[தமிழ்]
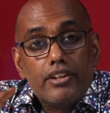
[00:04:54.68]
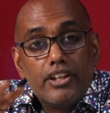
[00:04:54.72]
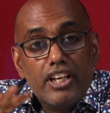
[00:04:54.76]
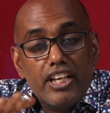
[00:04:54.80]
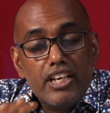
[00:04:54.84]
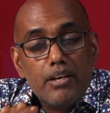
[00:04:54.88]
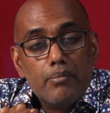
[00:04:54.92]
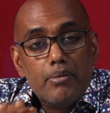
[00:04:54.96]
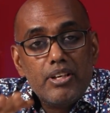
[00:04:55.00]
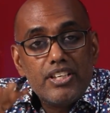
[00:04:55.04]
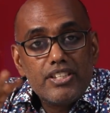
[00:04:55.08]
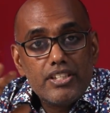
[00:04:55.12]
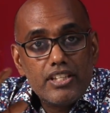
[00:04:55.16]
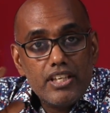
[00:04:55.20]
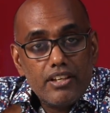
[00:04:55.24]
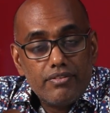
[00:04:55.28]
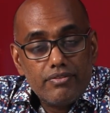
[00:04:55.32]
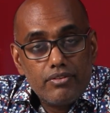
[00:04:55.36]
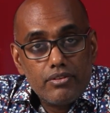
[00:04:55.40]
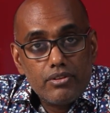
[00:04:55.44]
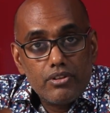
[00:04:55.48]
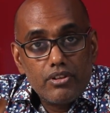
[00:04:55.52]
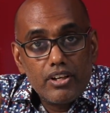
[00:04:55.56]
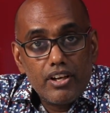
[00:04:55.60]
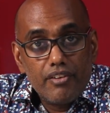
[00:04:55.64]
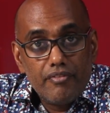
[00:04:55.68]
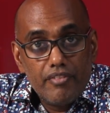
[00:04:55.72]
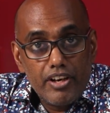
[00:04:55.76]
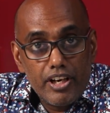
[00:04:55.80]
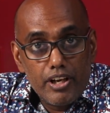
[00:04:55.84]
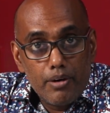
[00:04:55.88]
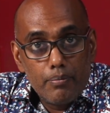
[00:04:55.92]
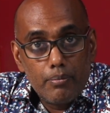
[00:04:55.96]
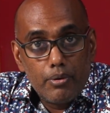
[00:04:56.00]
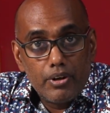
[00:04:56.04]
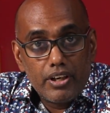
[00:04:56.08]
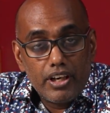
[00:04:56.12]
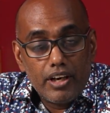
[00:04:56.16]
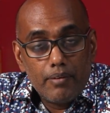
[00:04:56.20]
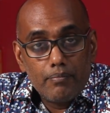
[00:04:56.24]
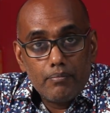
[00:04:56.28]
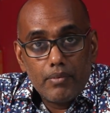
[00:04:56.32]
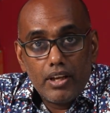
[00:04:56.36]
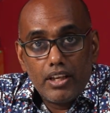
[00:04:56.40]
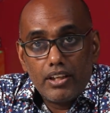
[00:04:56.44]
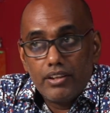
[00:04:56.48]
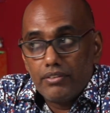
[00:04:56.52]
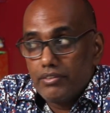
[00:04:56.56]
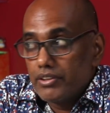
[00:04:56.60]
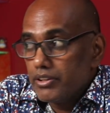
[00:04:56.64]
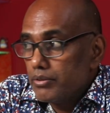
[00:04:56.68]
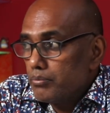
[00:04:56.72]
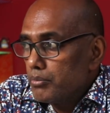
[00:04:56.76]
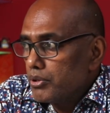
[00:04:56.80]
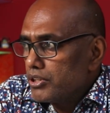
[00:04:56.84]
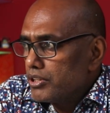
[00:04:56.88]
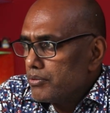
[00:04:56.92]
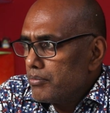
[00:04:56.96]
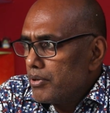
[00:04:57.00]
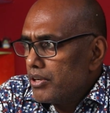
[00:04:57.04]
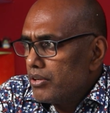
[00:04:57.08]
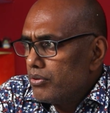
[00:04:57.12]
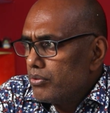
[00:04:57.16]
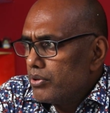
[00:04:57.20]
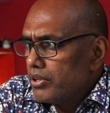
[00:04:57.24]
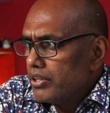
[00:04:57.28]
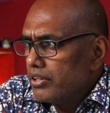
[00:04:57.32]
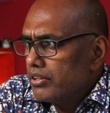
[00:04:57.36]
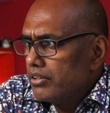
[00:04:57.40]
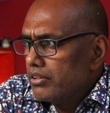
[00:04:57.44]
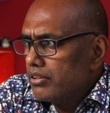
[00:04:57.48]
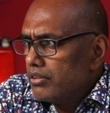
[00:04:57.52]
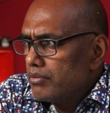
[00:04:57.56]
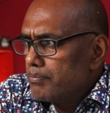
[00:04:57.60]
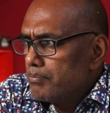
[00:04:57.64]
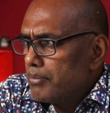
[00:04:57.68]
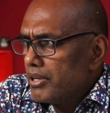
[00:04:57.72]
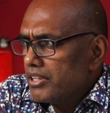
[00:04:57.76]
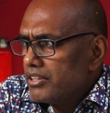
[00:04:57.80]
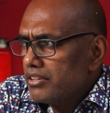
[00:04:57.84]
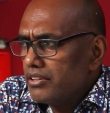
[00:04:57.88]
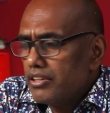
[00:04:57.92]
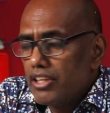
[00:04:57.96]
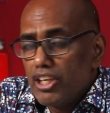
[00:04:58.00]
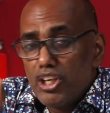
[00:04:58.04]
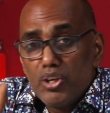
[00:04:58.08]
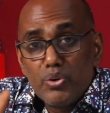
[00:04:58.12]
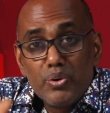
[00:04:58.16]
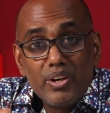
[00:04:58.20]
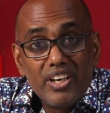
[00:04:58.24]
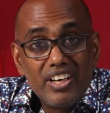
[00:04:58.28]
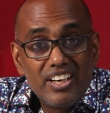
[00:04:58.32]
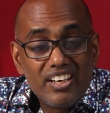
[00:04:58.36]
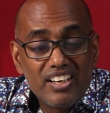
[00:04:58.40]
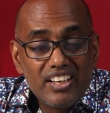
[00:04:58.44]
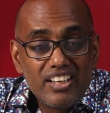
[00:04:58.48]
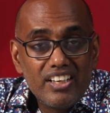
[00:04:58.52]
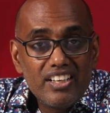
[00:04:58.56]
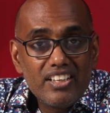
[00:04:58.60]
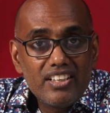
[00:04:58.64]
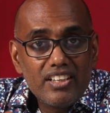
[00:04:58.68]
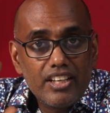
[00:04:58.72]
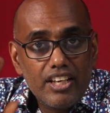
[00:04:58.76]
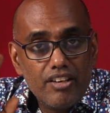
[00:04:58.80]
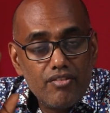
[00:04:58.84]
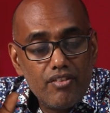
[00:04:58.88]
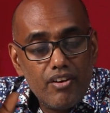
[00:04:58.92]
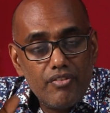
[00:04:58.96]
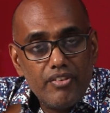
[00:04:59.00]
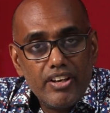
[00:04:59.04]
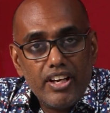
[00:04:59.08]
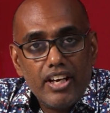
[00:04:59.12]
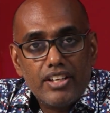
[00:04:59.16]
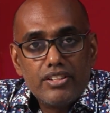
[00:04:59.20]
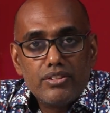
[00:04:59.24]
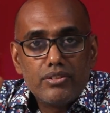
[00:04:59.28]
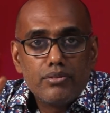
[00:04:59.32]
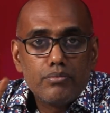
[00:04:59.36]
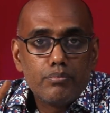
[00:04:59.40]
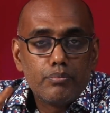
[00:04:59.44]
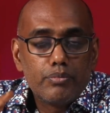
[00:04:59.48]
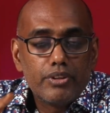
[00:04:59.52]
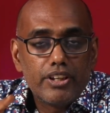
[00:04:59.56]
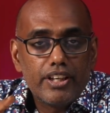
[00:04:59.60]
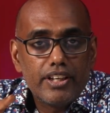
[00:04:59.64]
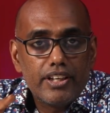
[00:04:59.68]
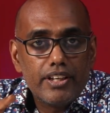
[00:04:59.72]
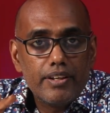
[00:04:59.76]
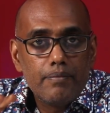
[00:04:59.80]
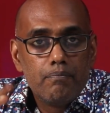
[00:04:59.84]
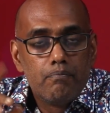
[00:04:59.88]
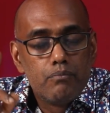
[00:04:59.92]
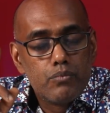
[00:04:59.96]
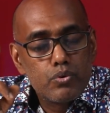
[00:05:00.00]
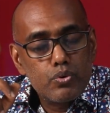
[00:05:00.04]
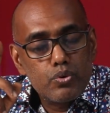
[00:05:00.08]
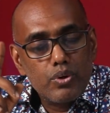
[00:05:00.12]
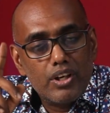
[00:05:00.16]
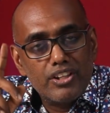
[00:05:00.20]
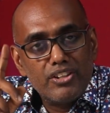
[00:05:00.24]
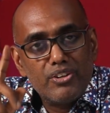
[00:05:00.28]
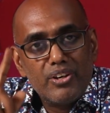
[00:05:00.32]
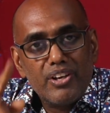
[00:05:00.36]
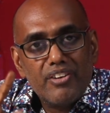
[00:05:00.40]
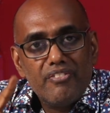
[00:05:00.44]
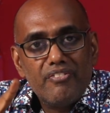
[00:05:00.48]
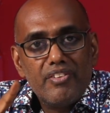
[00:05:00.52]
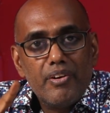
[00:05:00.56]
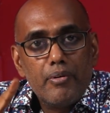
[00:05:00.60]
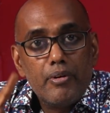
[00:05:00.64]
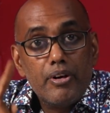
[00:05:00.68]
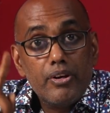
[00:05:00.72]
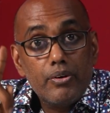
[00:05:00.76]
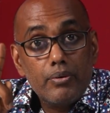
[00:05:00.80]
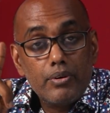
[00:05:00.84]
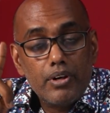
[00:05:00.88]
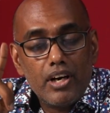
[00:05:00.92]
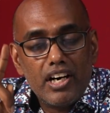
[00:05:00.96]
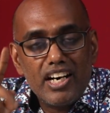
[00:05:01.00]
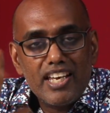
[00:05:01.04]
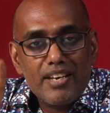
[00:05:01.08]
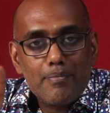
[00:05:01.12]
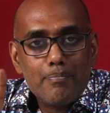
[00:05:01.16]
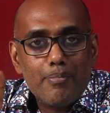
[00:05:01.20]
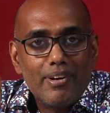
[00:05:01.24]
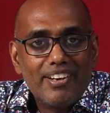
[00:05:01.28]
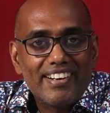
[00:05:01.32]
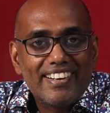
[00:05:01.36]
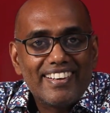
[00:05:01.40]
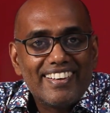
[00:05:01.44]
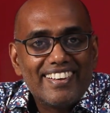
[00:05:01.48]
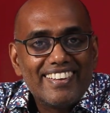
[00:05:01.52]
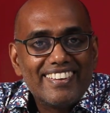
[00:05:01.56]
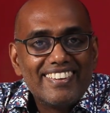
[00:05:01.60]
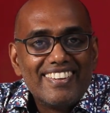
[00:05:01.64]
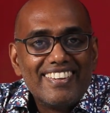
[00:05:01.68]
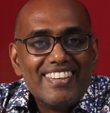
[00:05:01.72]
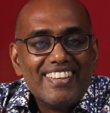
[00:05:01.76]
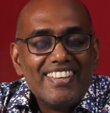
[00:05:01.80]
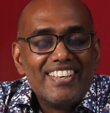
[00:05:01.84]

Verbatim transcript: டிடபிள்யூஎஸ் இயர்ஃபோனோட வீடியோ போடுறேன் அதில் வந்து மொத்தமாக ஒரு பத்து யூனிட் இருக்குது கிவ் அவே அதுவும் இருக்குது ஸோ அதோட வீடியோ நாளைக்கு பாருங்கள்